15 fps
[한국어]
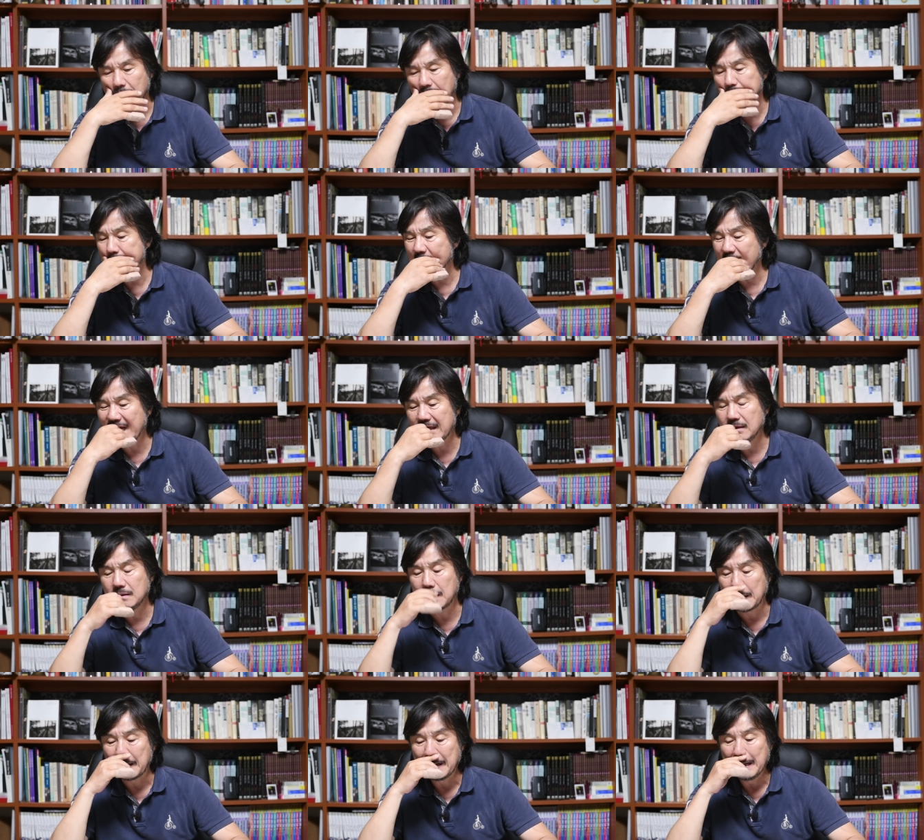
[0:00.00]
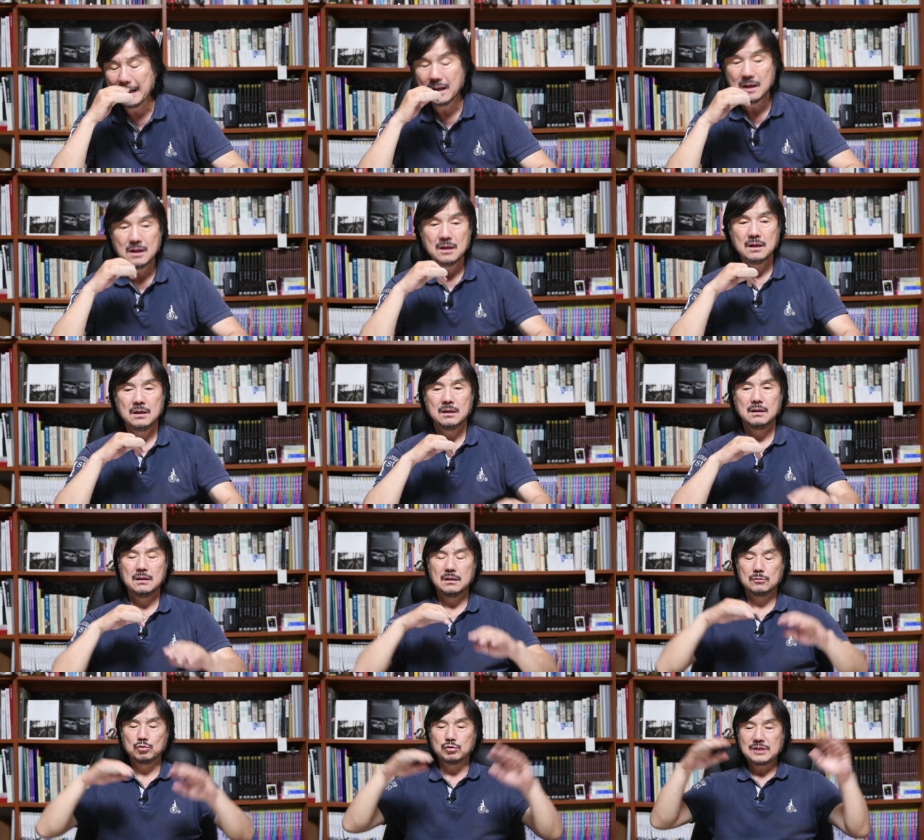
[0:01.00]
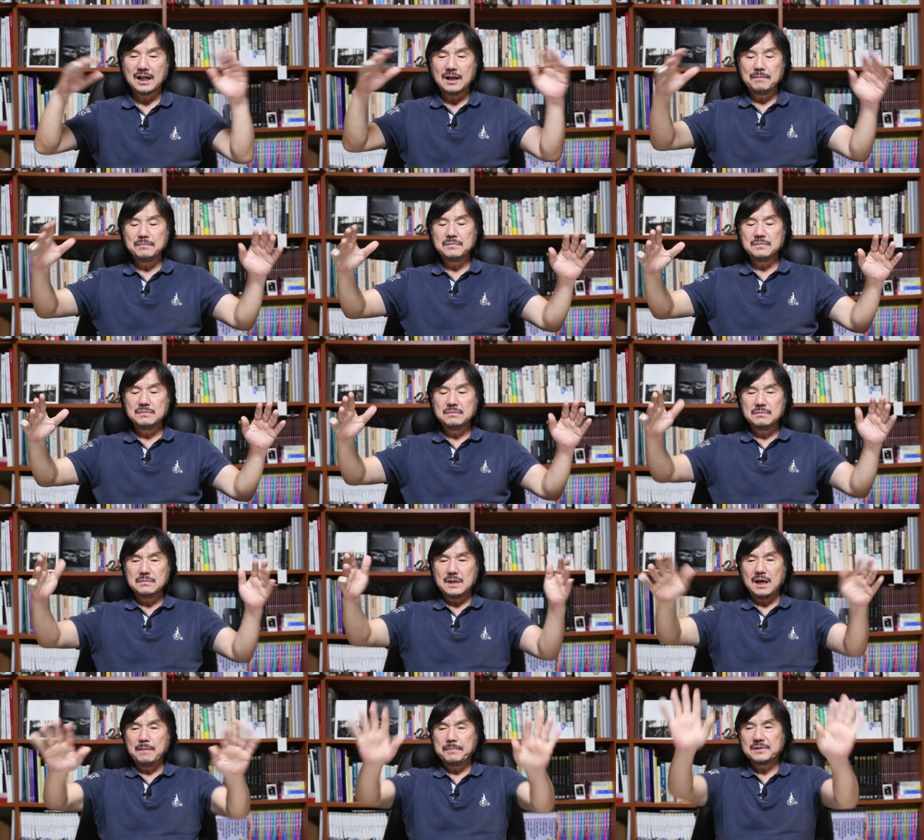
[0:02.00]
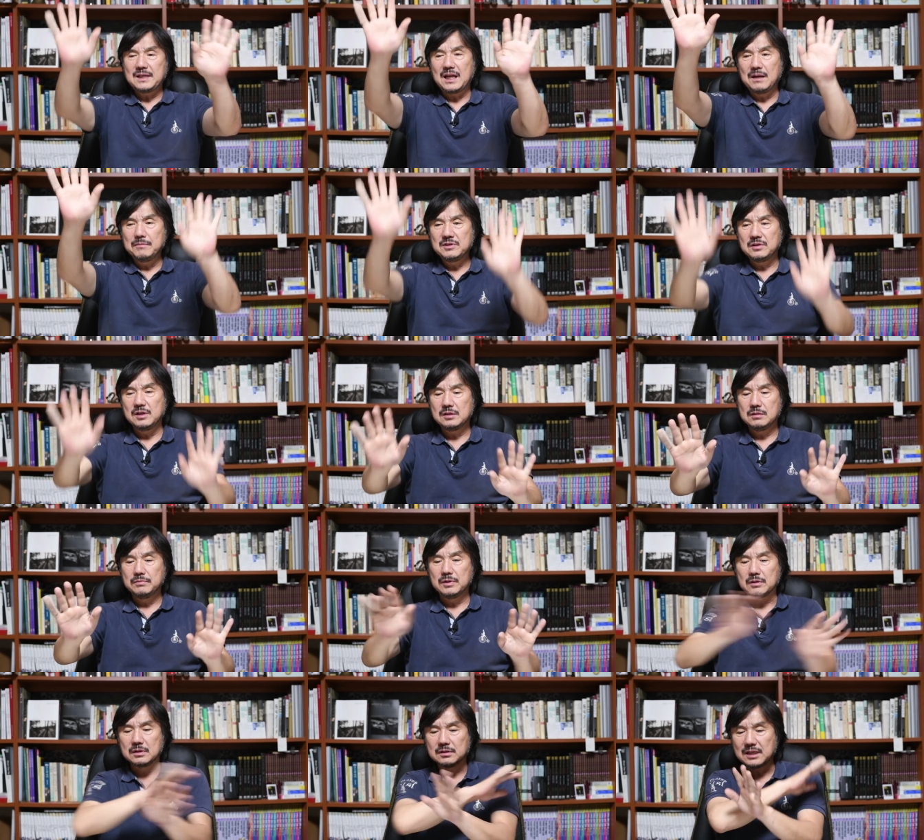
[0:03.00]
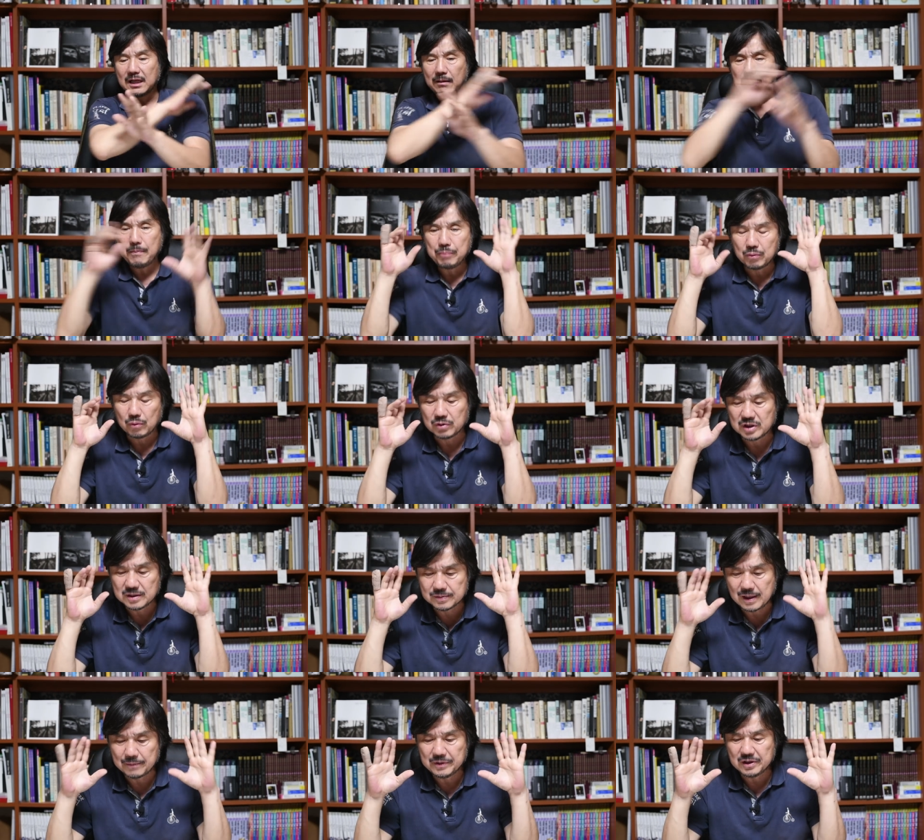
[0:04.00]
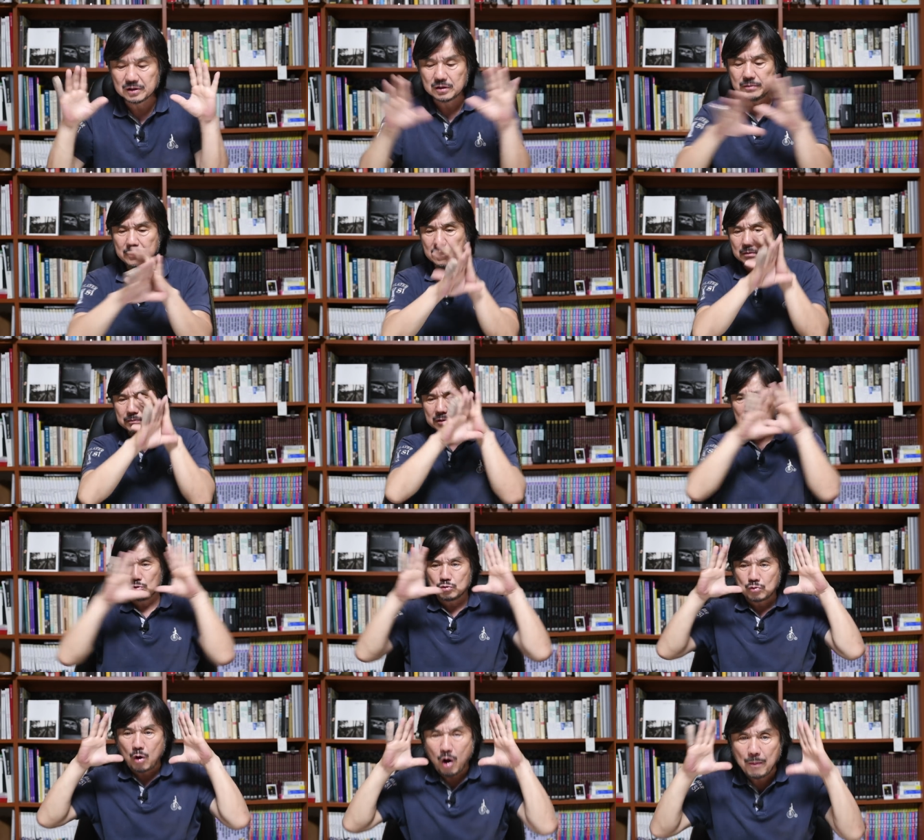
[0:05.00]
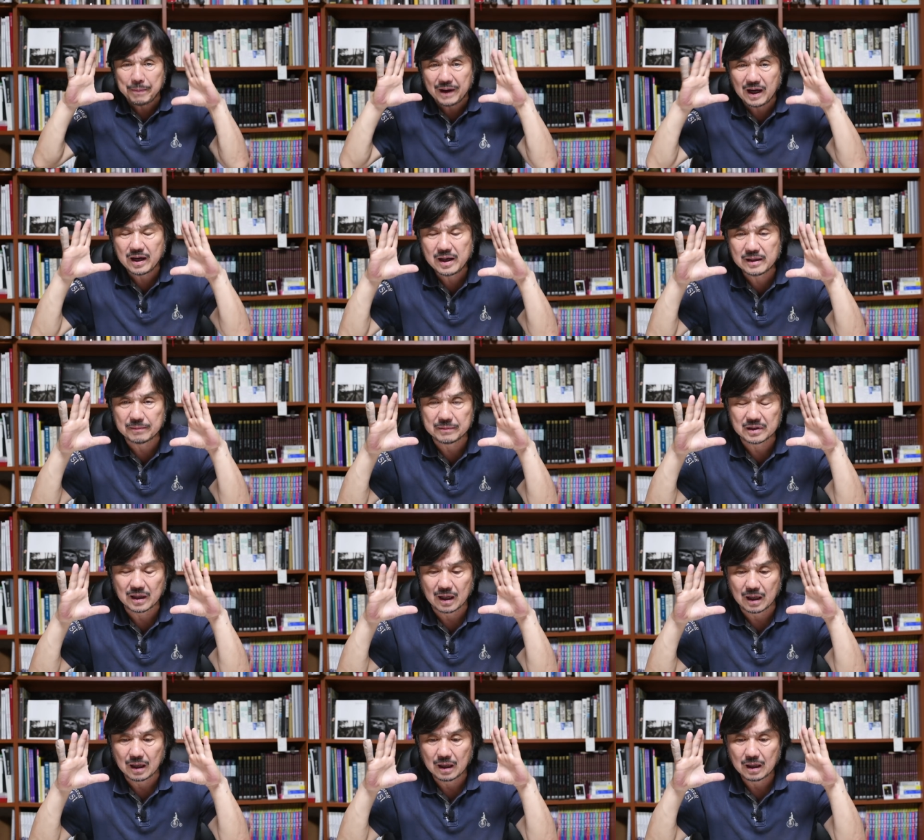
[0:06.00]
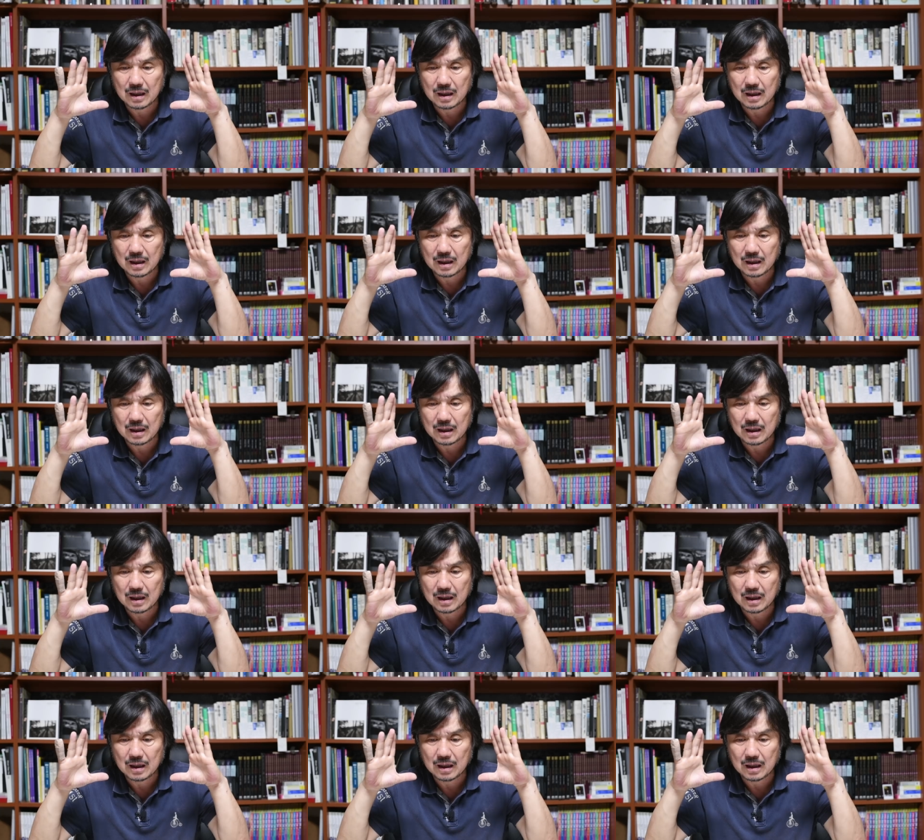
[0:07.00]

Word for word: 카메라를 어, 두 사람 앞에 사람이 서 있으면 그 사람 앞으로 23mm 같으면 코앞에 가야 됩니다.